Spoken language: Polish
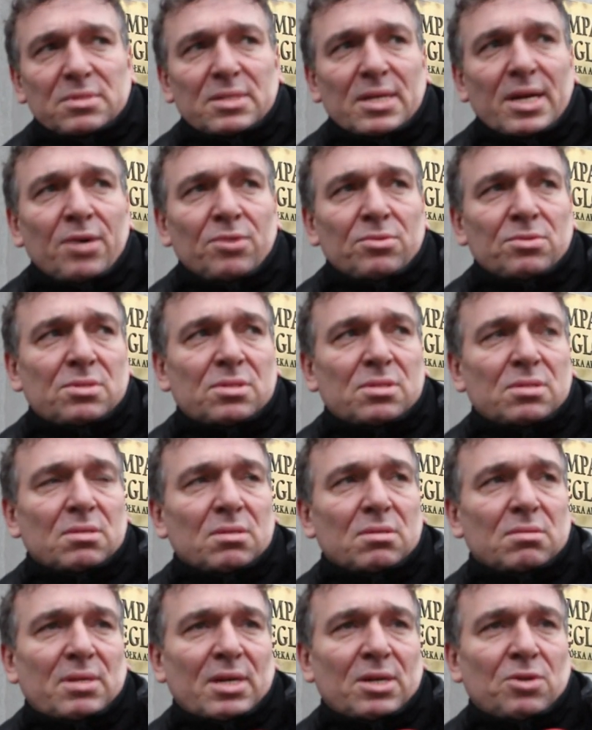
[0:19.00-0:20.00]
Znając
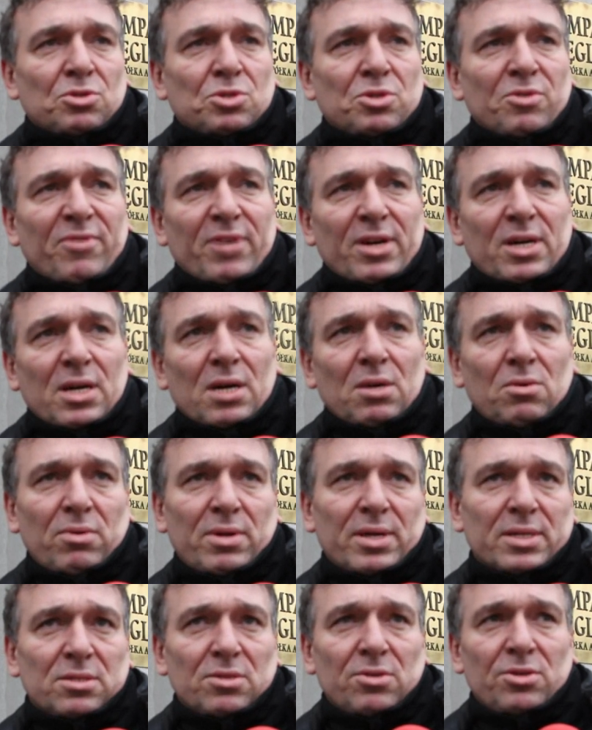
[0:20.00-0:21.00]
e, tego człowieka,
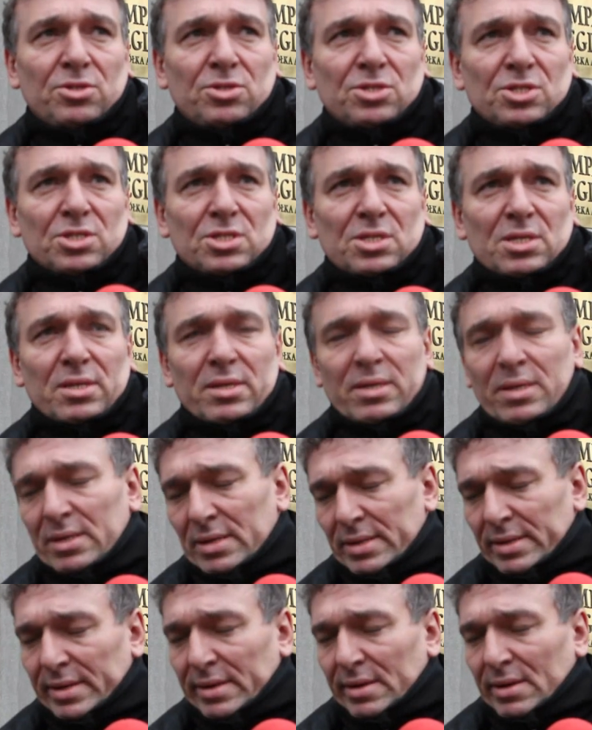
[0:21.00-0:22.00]
akurat no, liczę, że
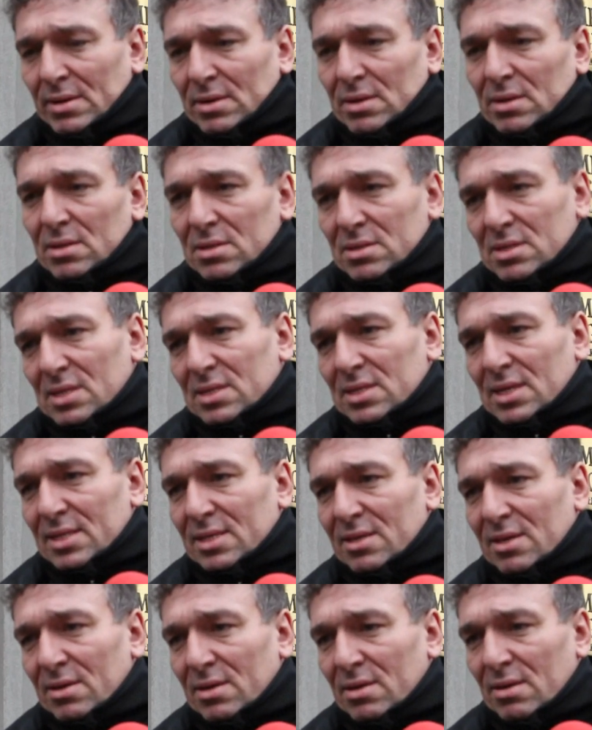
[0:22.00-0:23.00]
e,
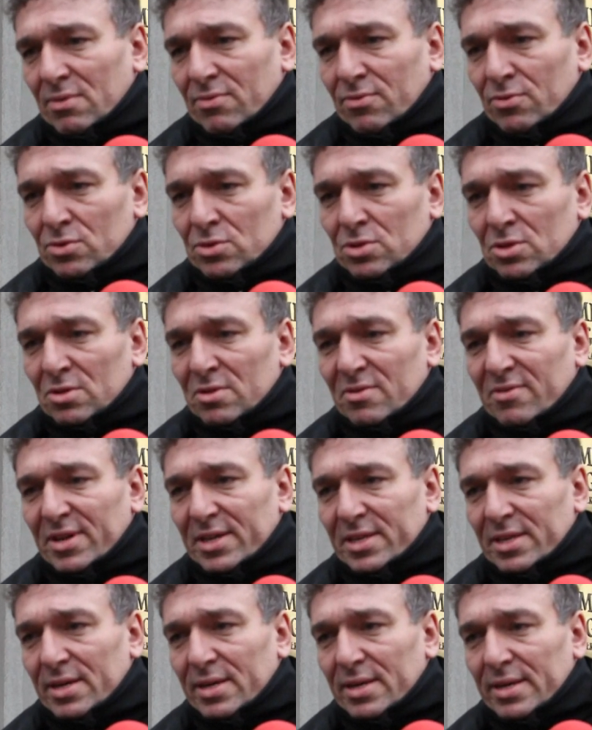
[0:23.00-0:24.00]
zasady
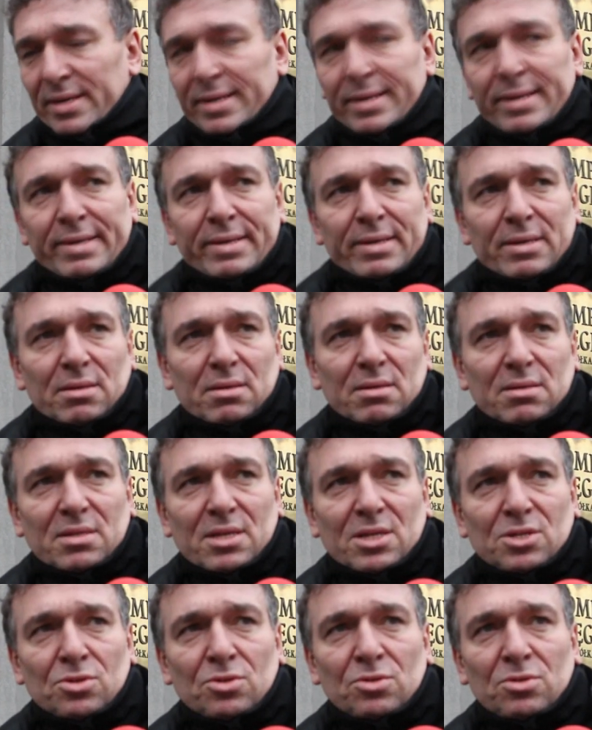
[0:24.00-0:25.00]
funkcjonowania
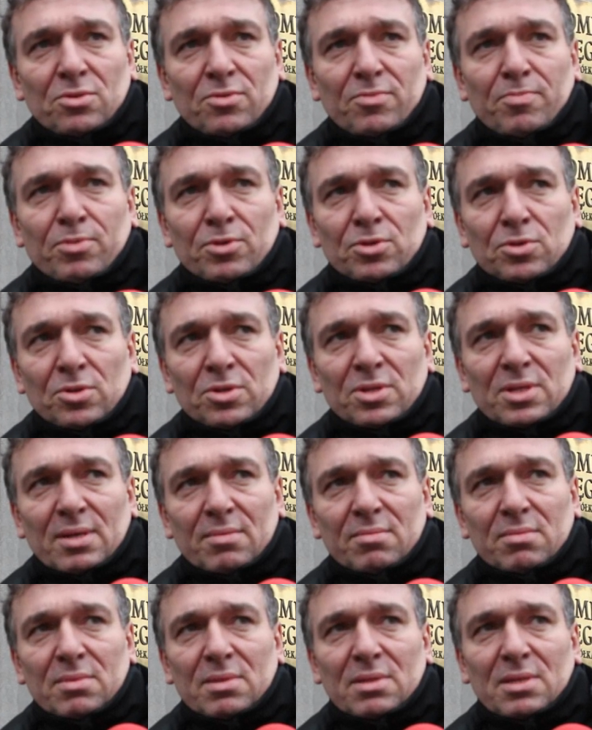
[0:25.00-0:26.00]
zarządu pod
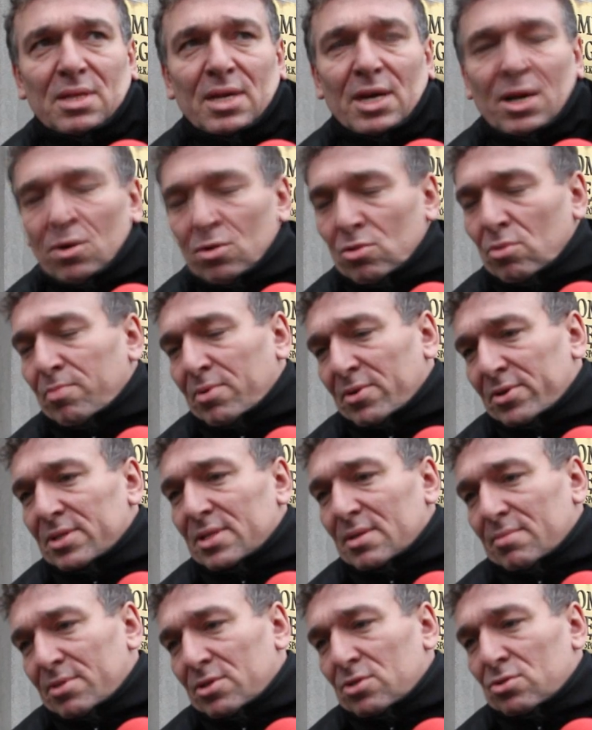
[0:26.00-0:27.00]
kątem dialogu
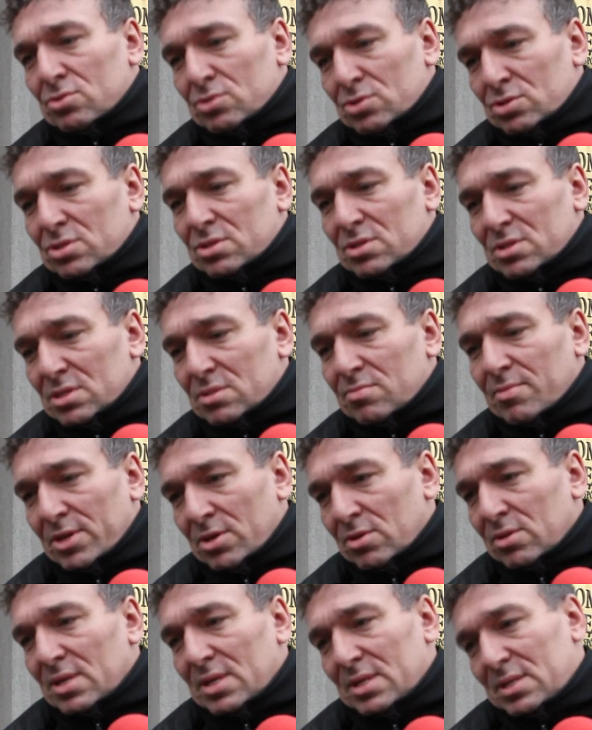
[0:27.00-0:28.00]
powinny być już
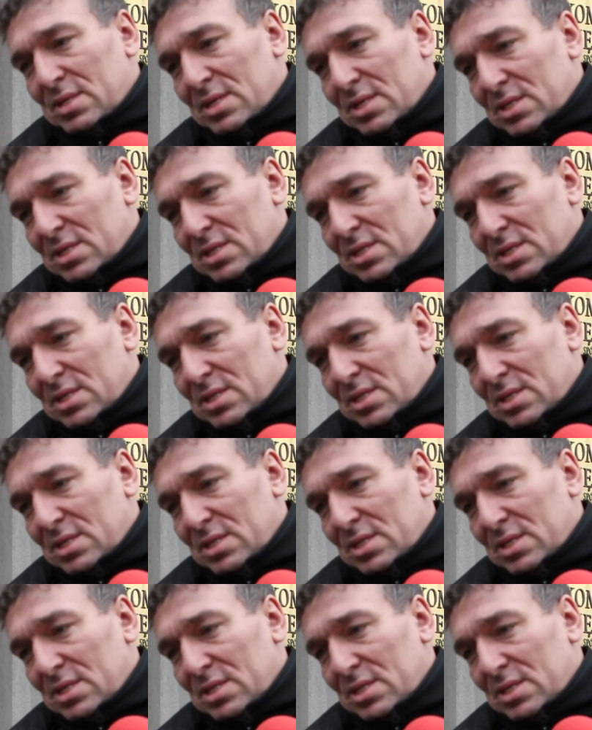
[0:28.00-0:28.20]
zmienione.